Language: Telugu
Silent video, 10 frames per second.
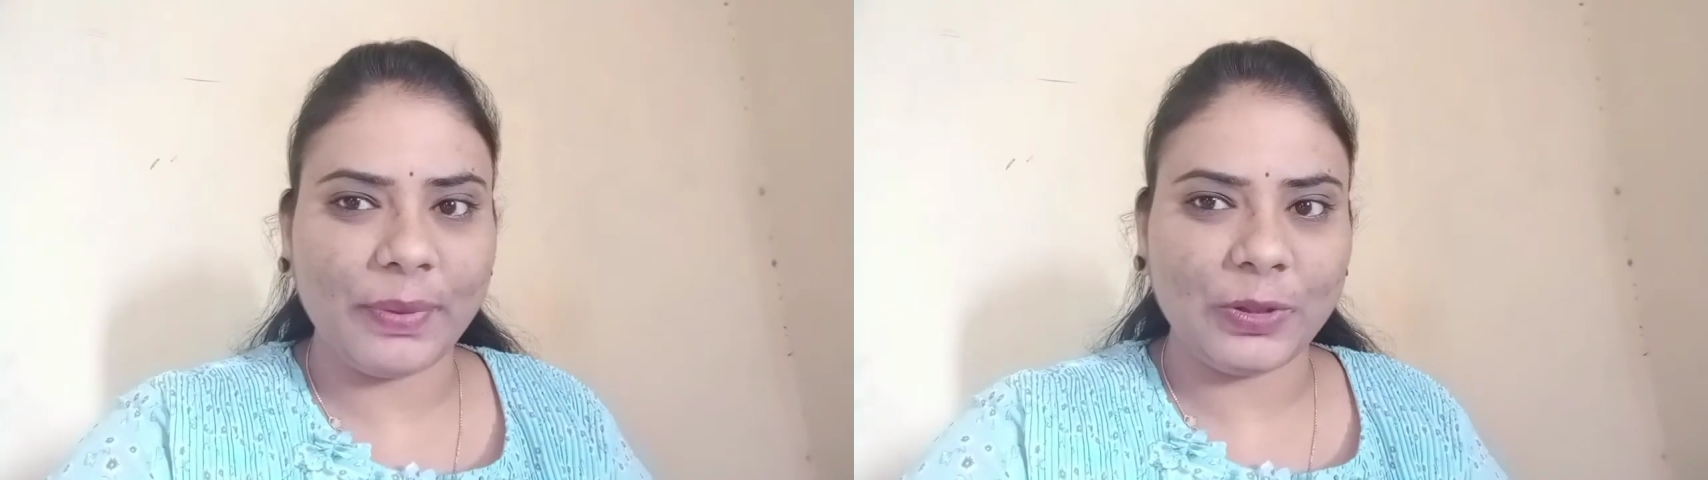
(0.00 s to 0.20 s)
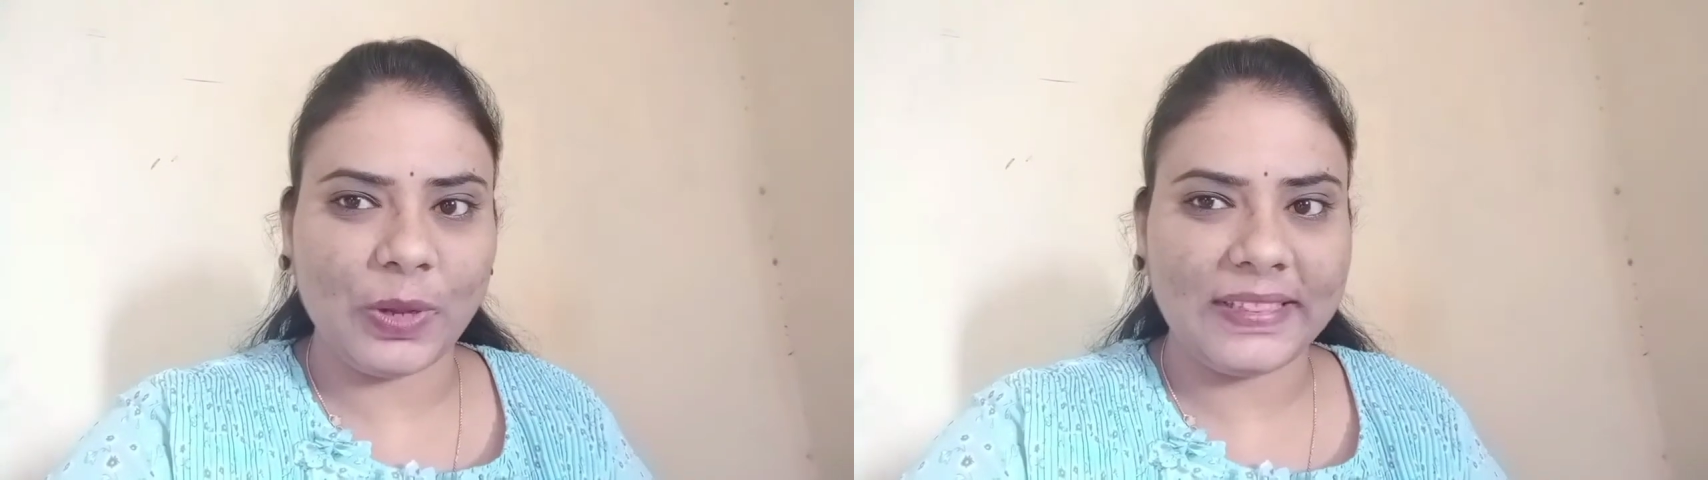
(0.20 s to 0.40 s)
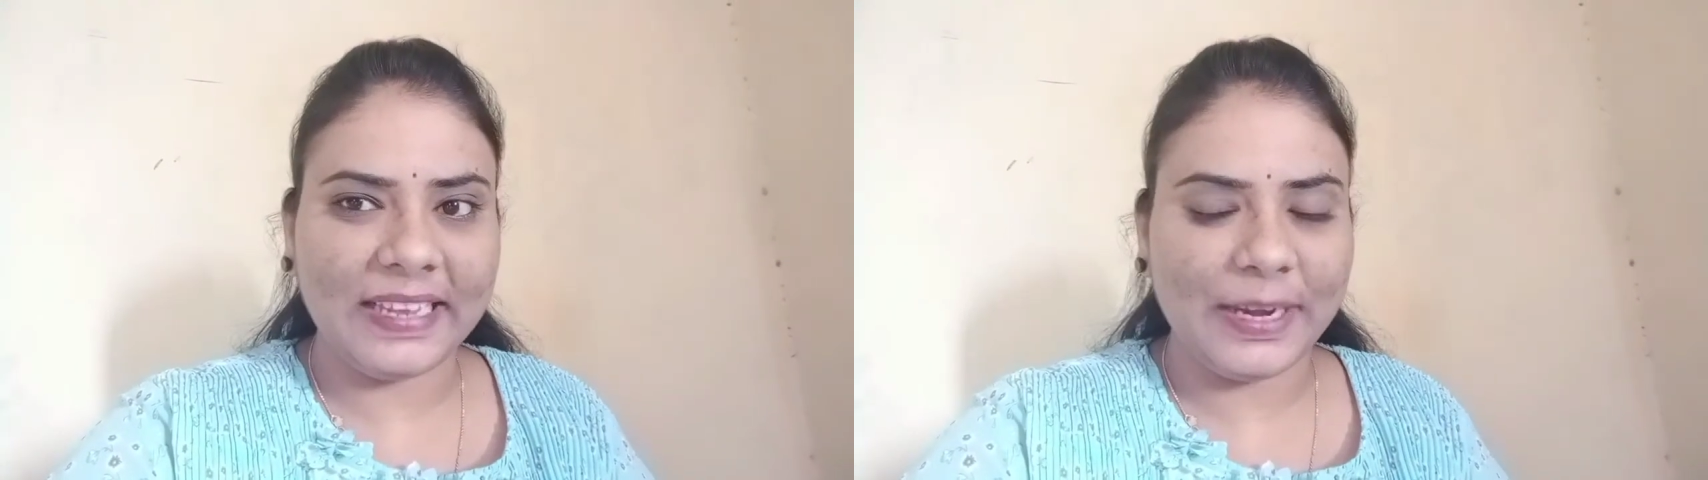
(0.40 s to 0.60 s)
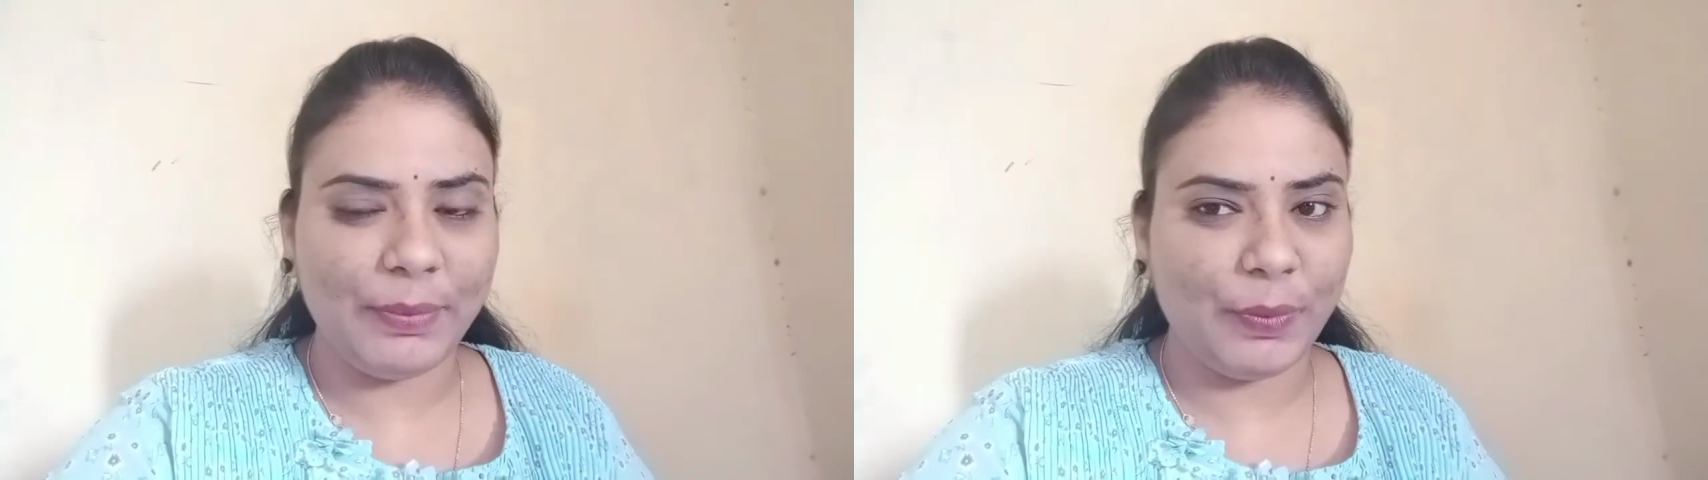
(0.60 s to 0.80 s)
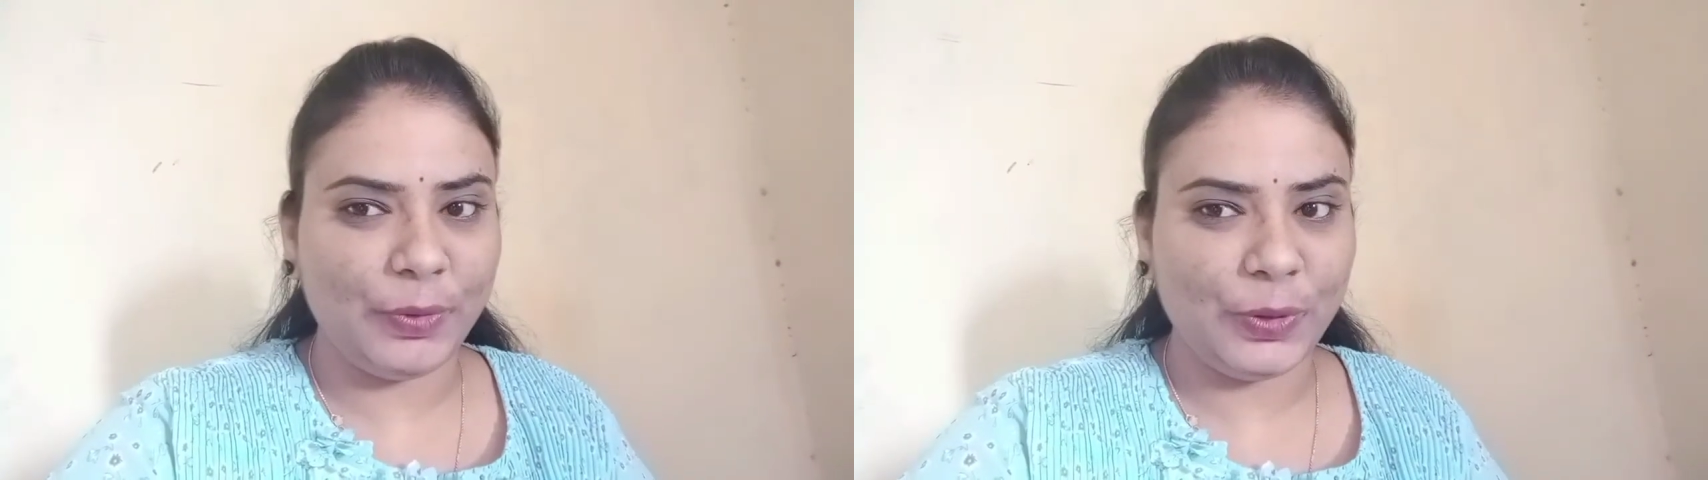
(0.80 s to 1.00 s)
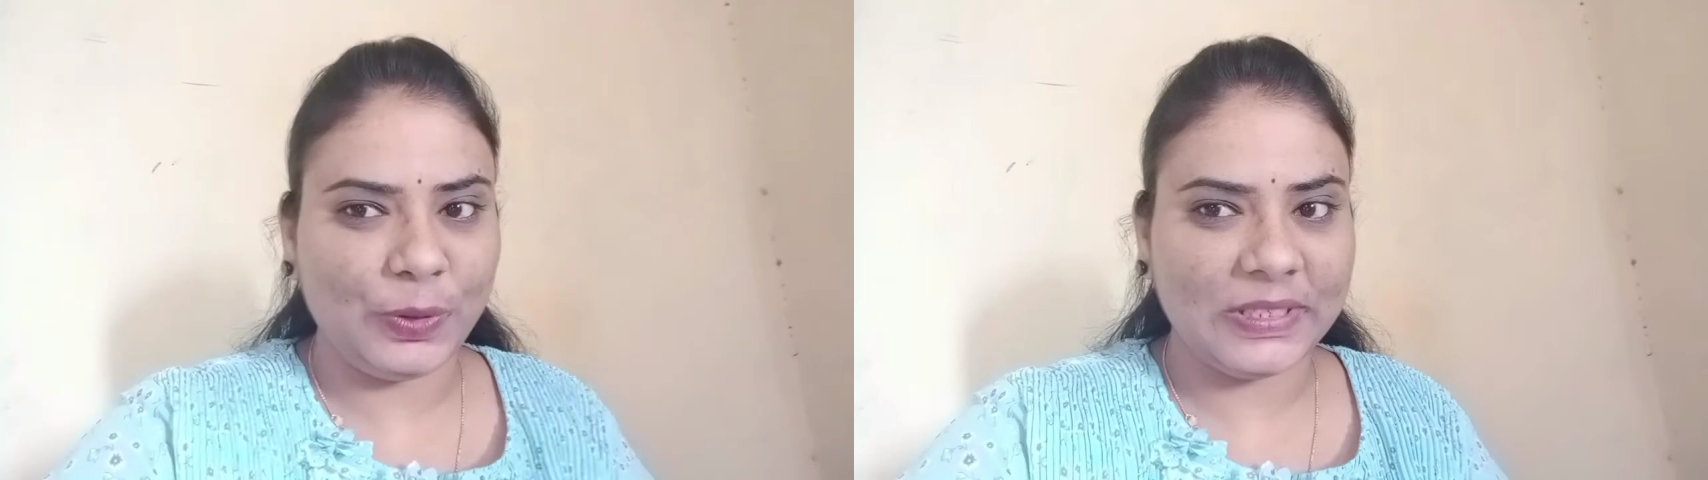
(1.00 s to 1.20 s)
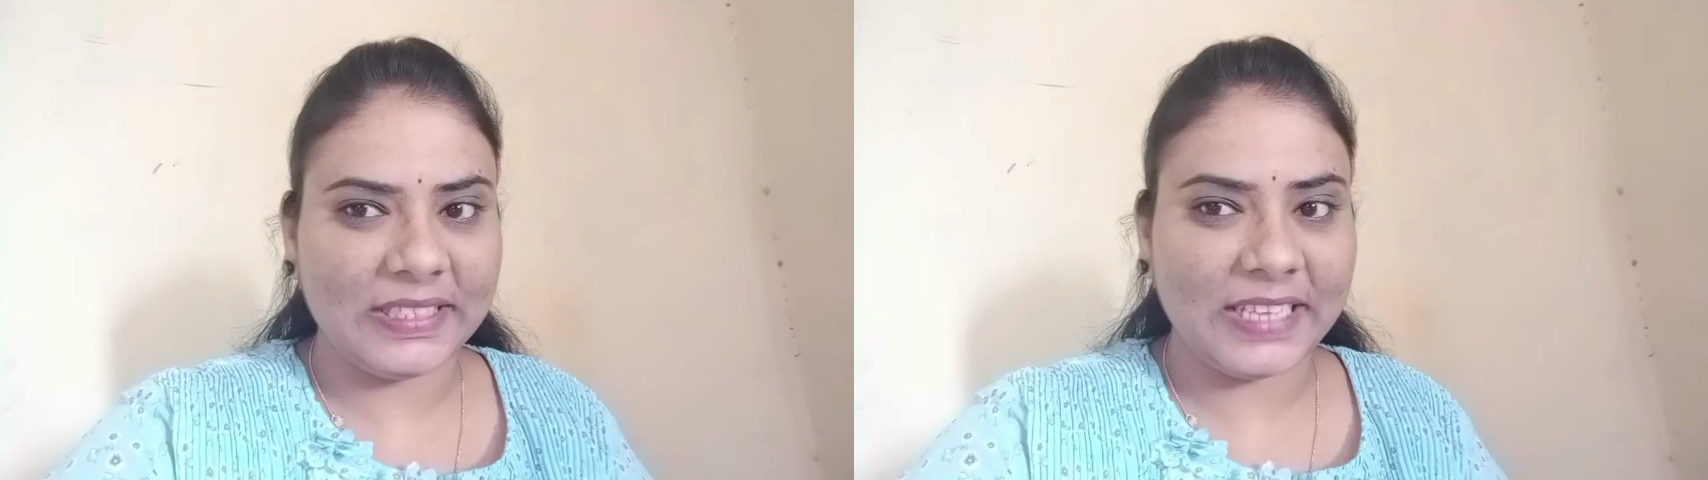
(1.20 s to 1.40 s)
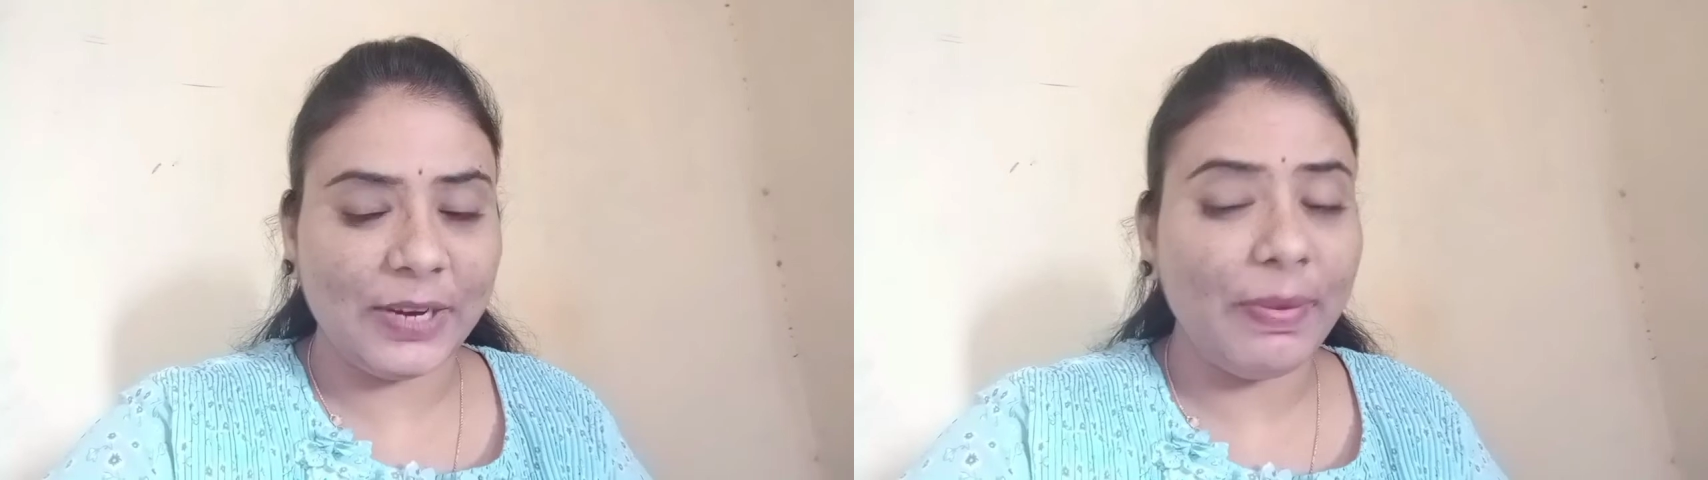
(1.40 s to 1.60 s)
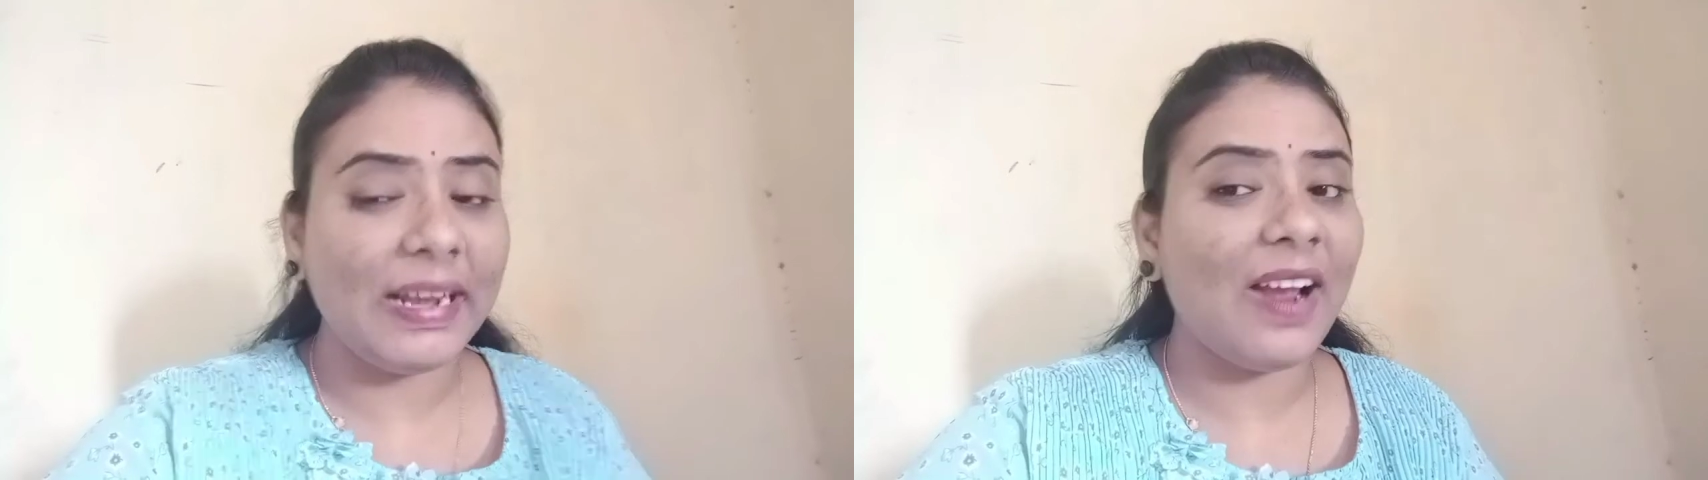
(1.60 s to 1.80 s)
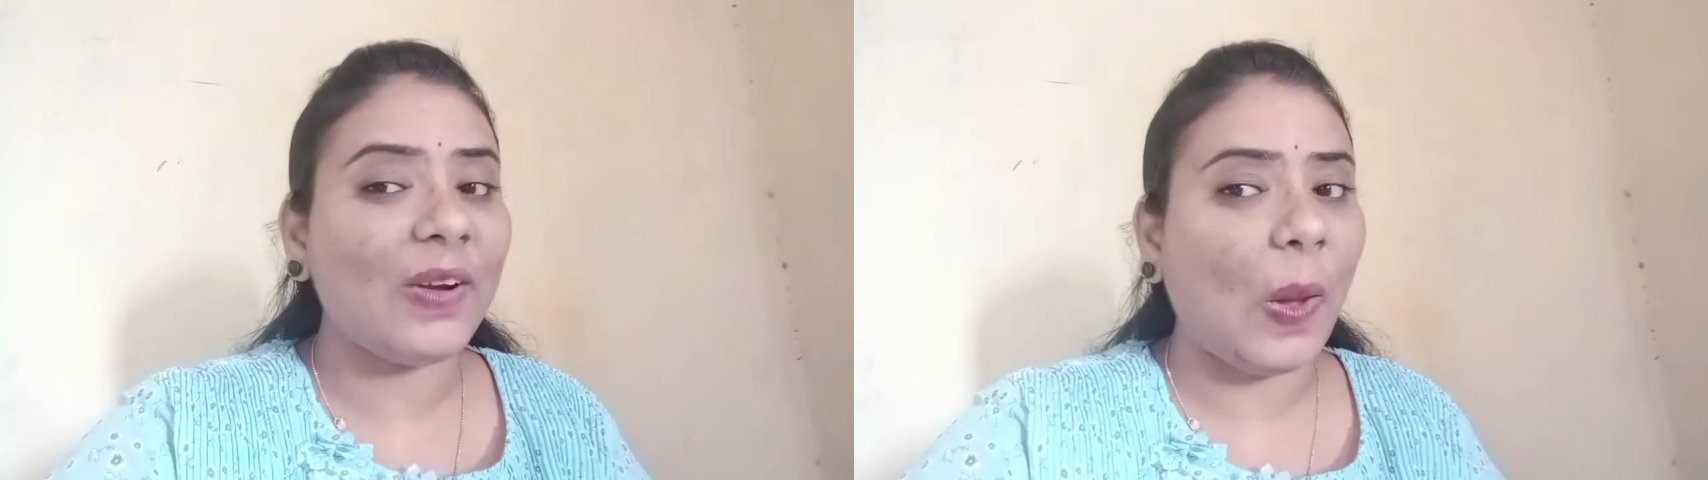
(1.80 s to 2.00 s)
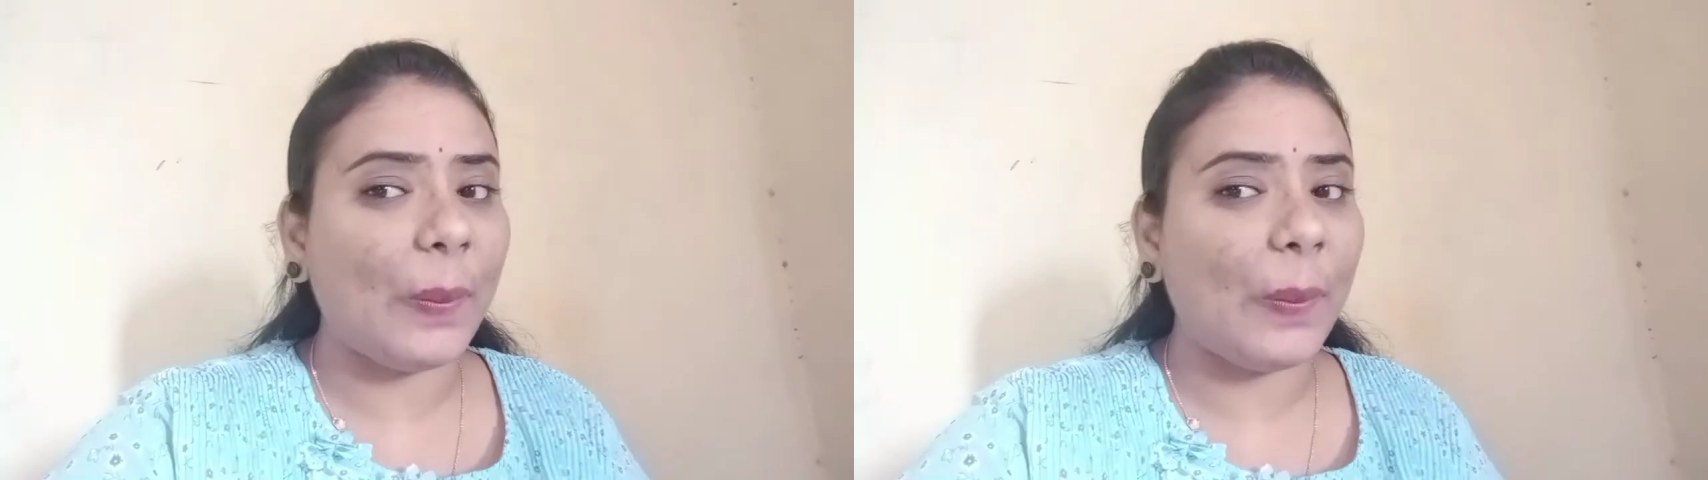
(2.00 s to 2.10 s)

టాపిక్తో అయితే నేను మీ ముందుకు వచ్చేసాను బట్ ఆ